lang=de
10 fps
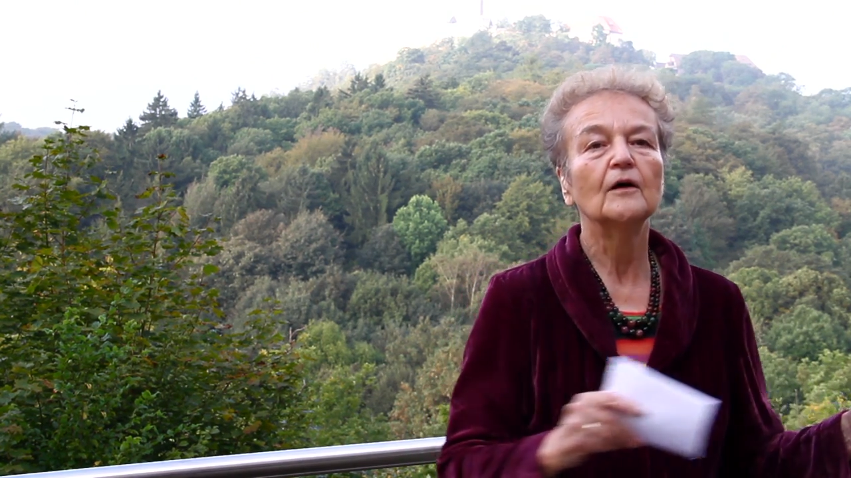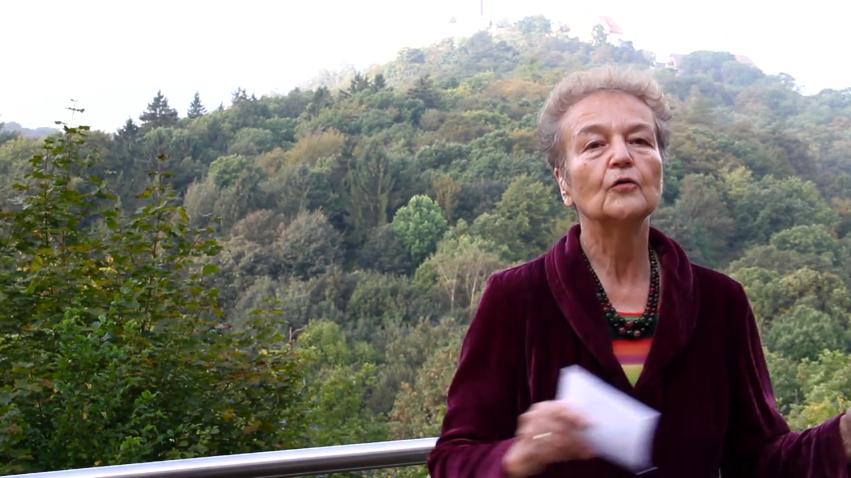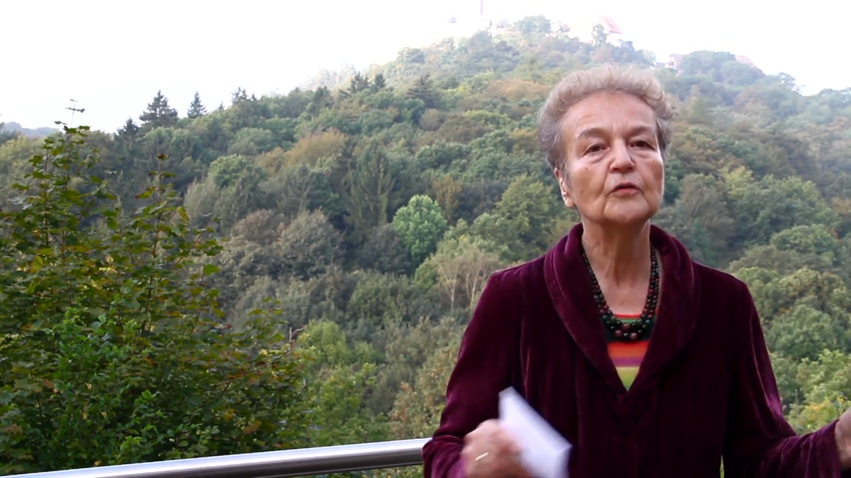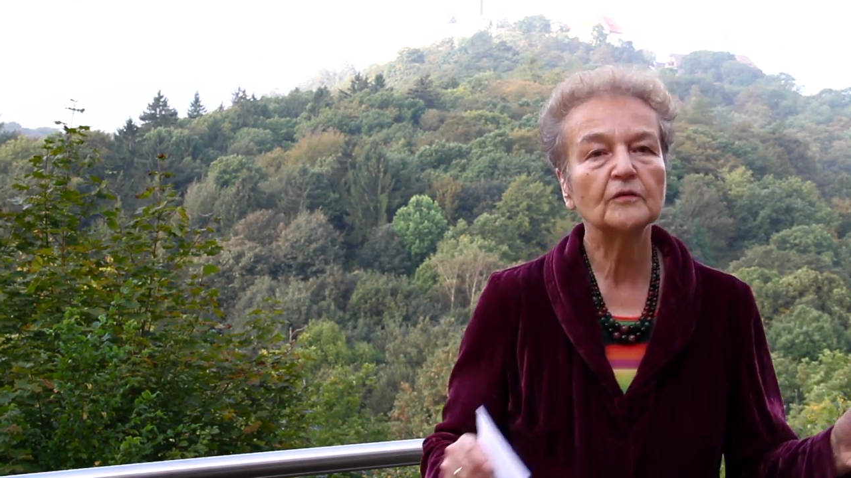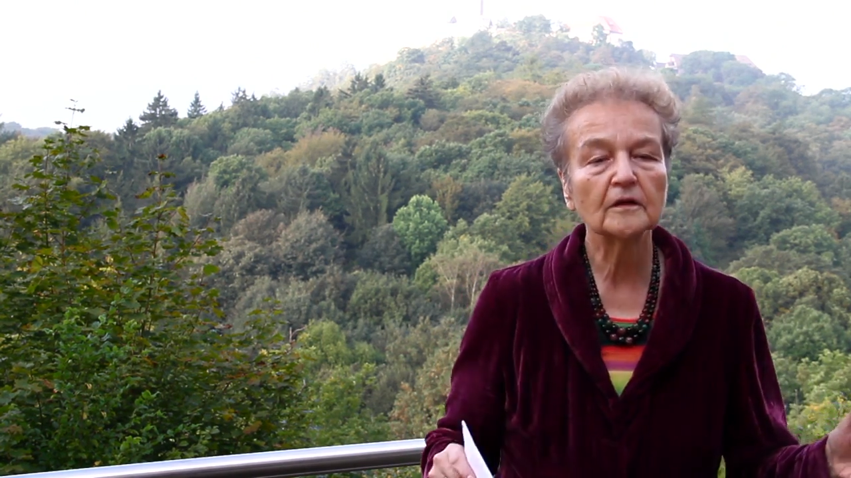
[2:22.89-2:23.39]

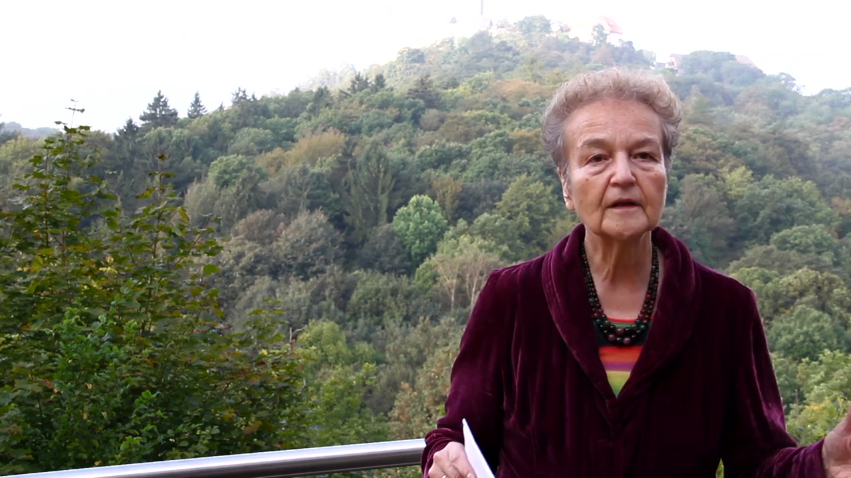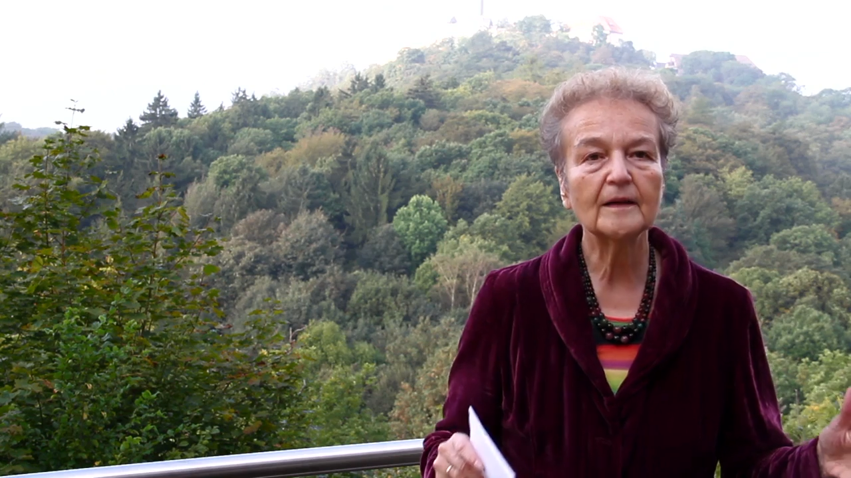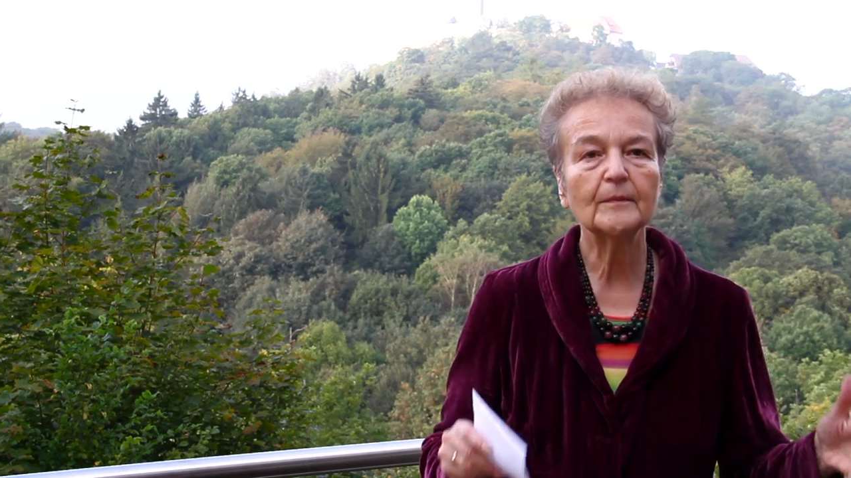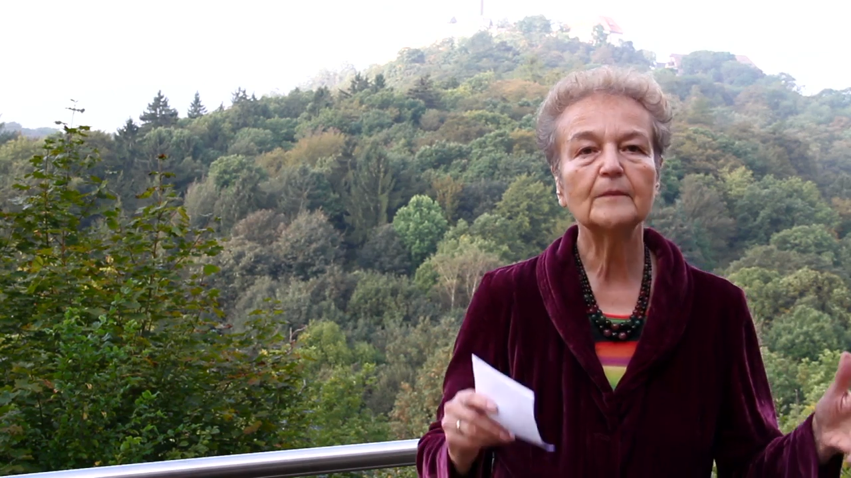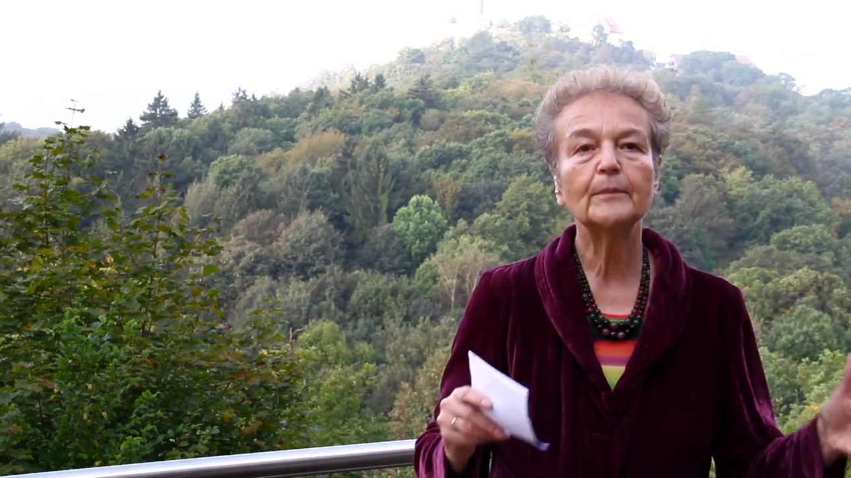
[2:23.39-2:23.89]

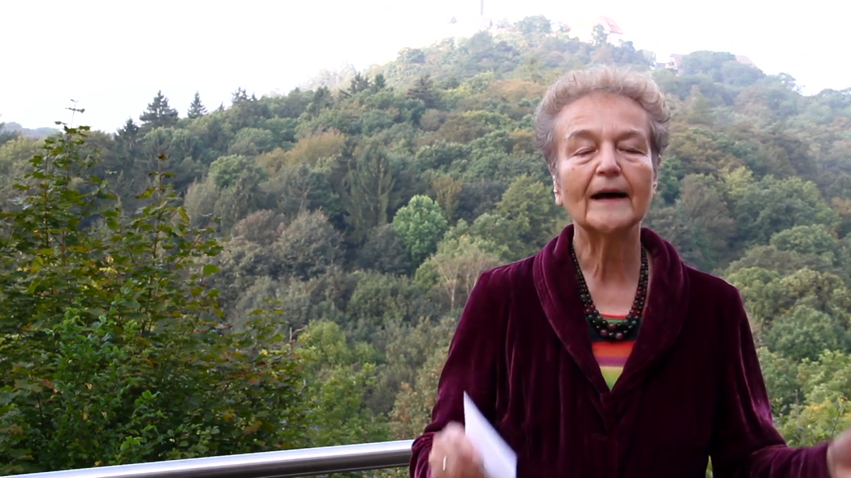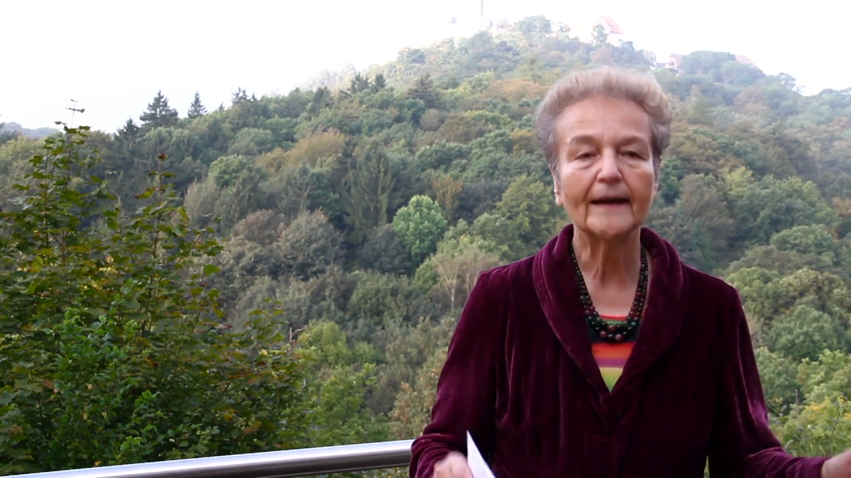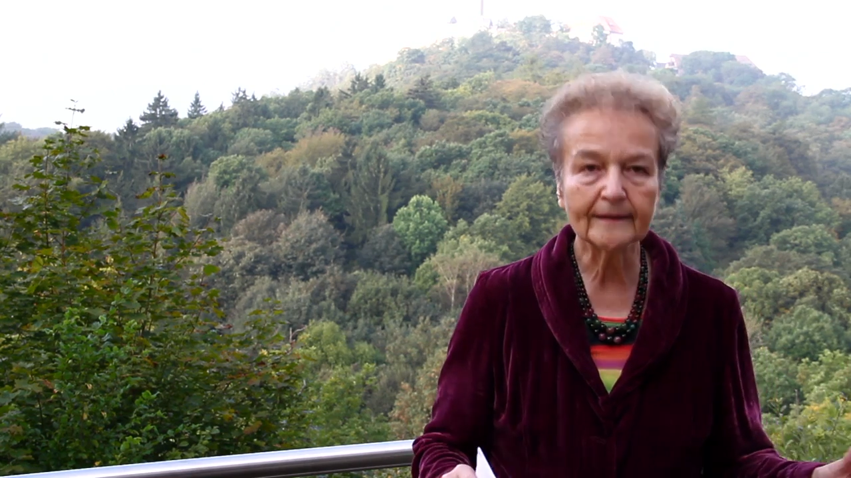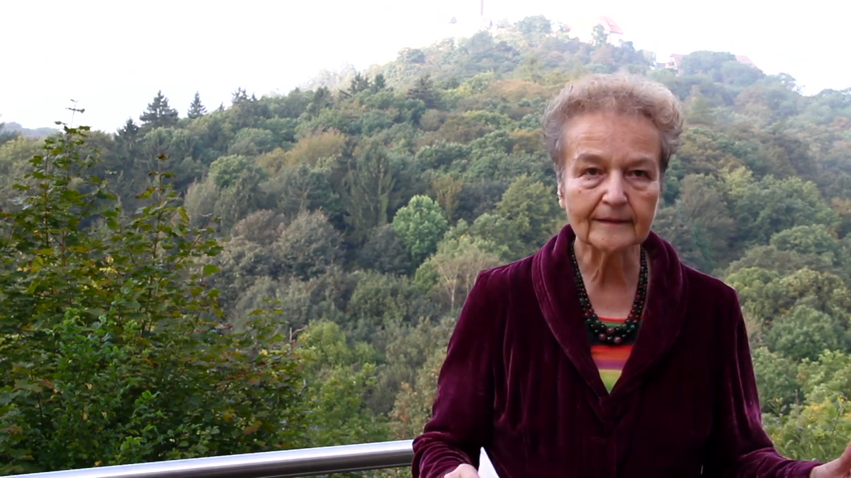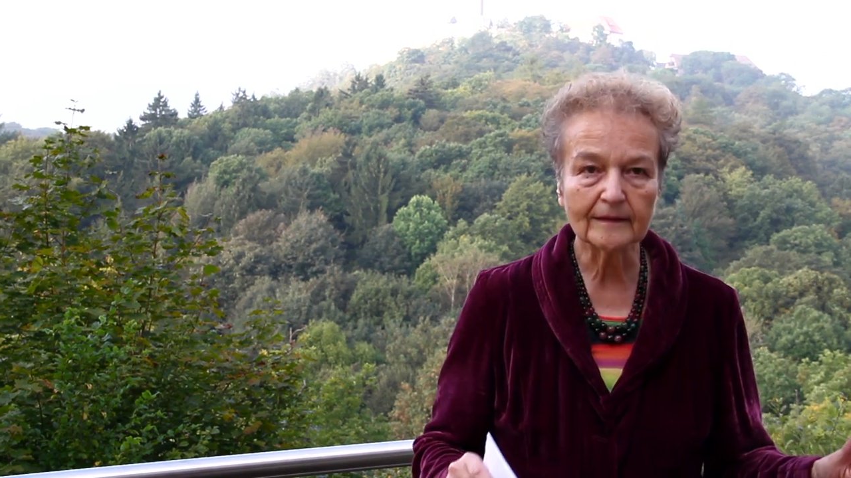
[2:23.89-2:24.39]
Unternehmen
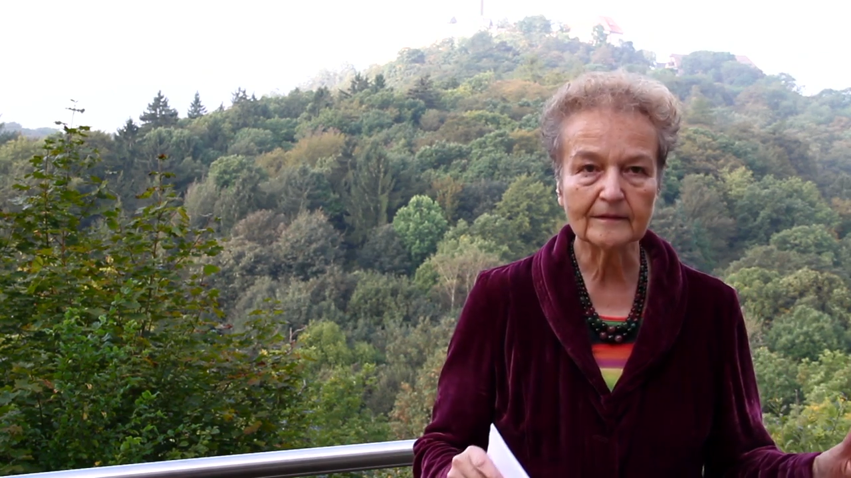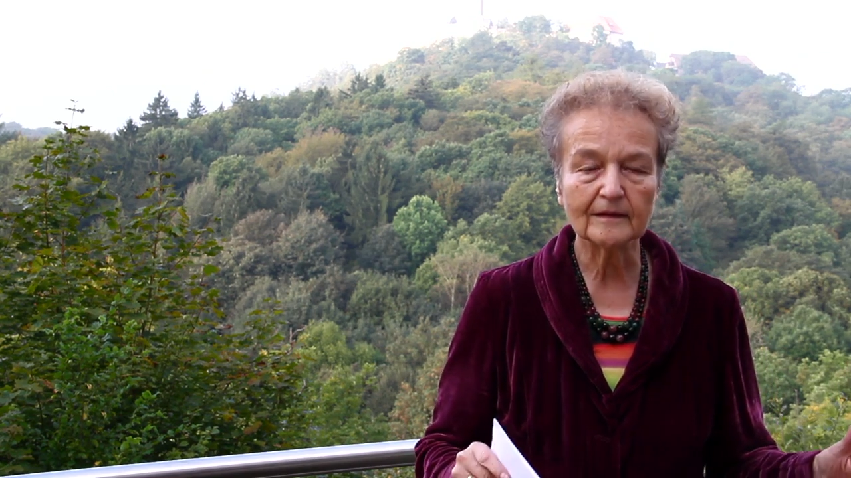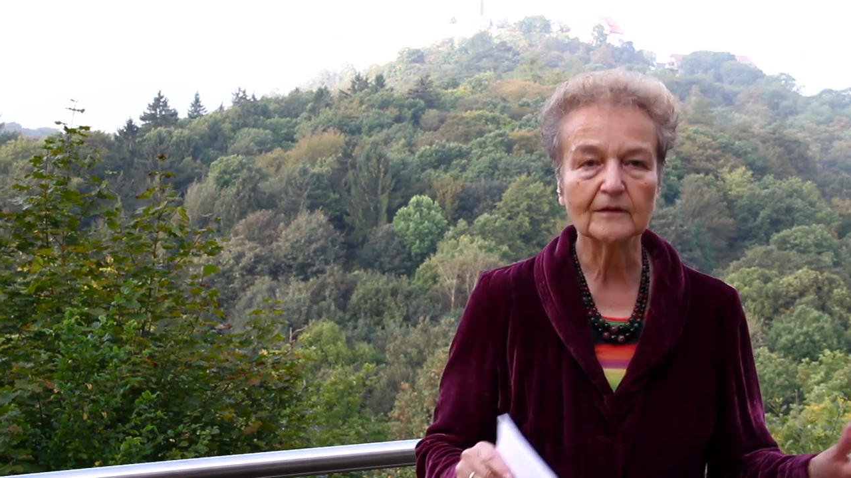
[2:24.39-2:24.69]
beeinträchtigen.